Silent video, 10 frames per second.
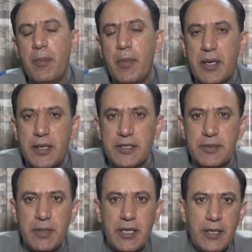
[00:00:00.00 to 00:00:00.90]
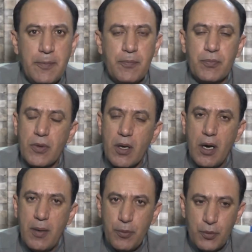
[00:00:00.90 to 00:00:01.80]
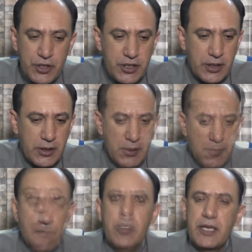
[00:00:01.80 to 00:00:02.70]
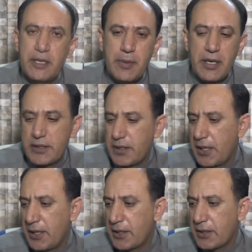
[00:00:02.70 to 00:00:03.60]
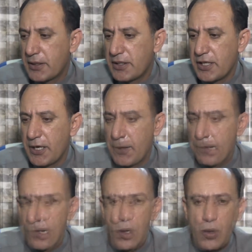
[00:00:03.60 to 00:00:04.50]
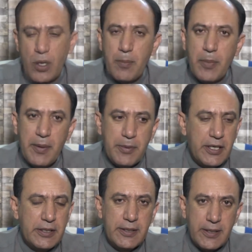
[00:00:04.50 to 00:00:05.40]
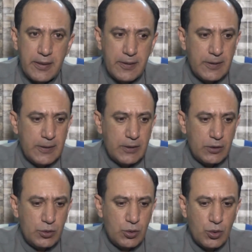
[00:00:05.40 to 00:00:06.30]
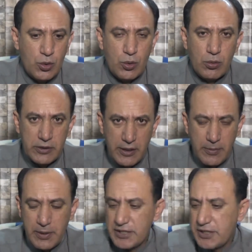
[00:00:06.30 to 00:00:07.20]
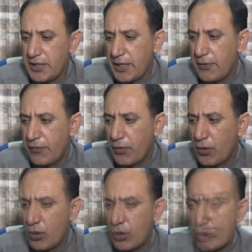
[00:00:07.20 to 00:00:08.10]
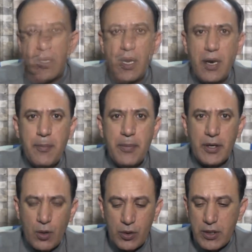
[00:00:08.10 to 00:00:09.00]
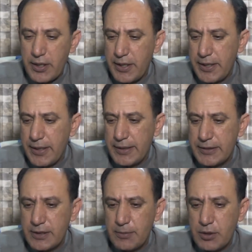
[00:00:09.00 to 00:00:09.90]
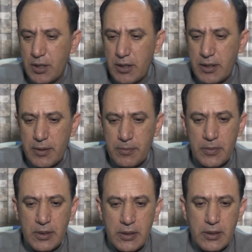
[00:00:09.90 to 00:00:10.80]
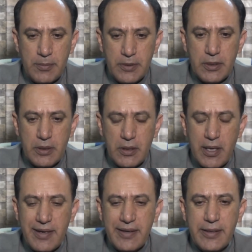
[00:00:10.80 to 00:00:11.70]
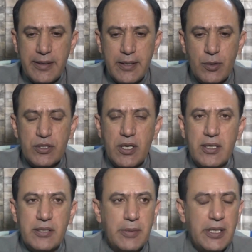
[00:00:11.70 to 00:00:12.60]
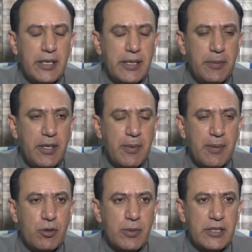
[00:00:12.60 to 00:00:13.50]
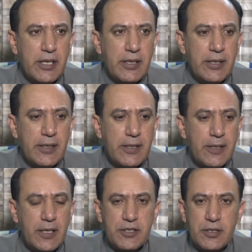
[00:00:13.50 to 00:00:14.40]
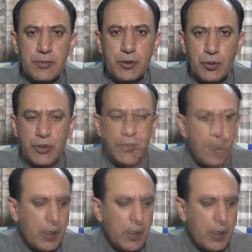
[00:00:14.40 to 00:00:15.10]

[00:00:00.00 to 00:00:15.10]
मरकज़ में अपोजिशन की हिमायत का ऐलान कर दिया है और बाप के अंदर जो दड़ाबाजी है वो कहाँ पे कौन खड़ा है इससे मतलब हम अपनी राय रखेंगे और साथ में ये भी हम आपको बताएंगे कि कासिम सूरी